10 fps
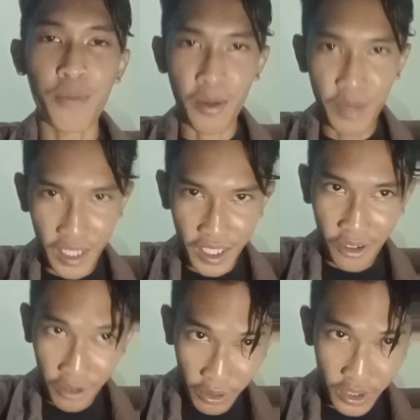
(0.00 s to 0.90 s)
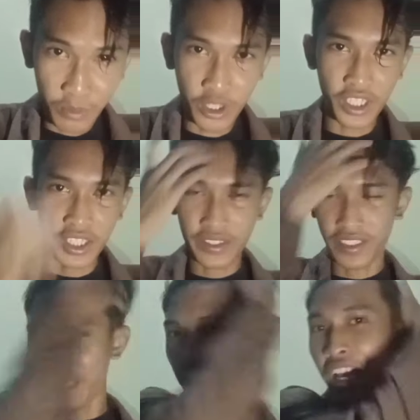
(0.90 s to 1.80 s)
Apa kabar kawan-kawan semuanya?
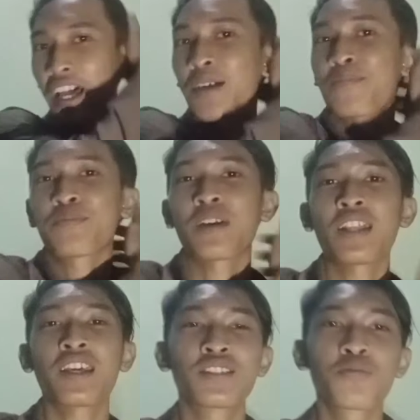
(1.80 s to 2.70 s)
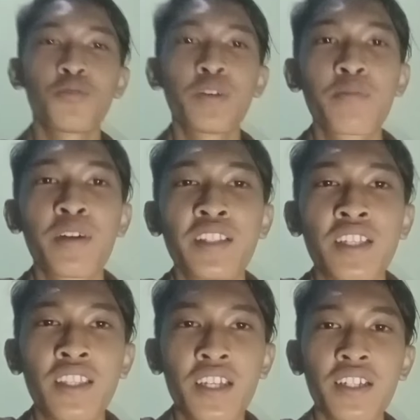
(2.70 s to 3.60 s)
Saya harap kalian semua baik-baik
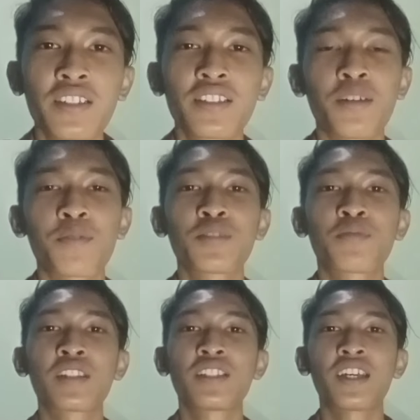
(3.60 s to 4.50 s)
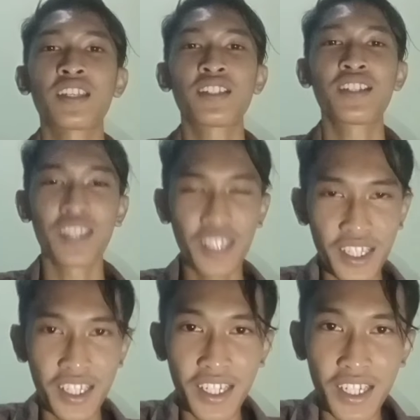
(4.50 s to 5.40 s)
saja Sama seperti saya
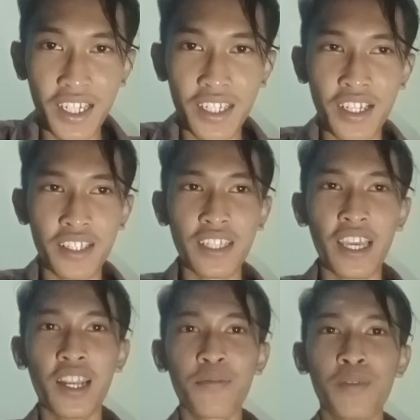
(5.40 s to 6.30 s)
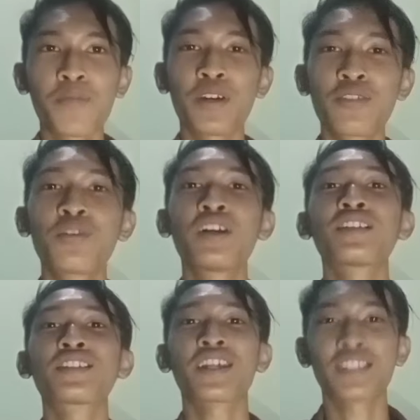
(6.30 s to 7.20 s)
sendiri Dan saya harap Bapak
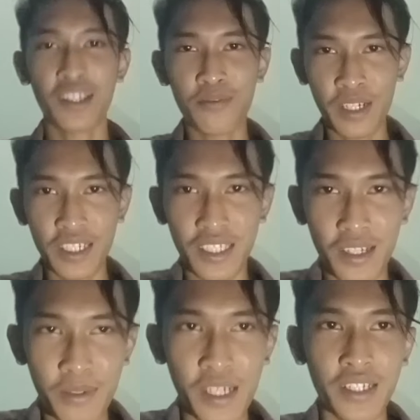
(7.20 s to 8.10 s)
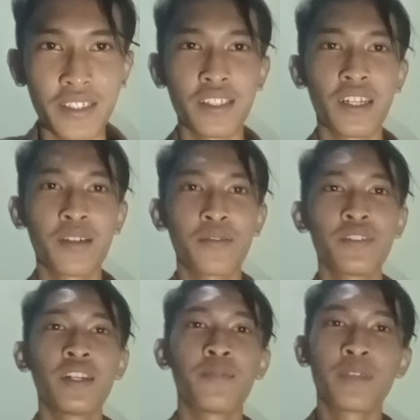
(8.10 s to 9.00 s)
juga sehat-sehat Pak di sana Pak
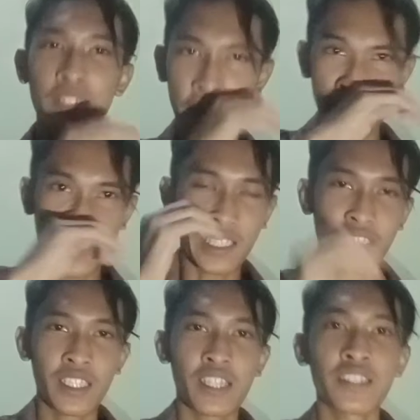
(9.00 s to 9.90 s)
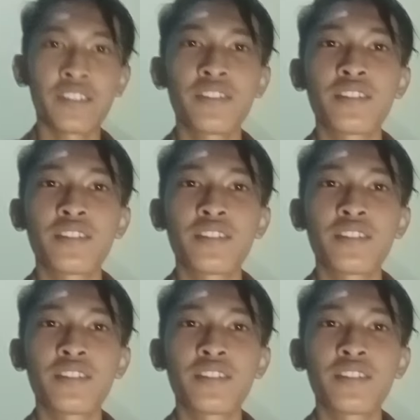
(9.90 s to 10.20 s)
Amin Ya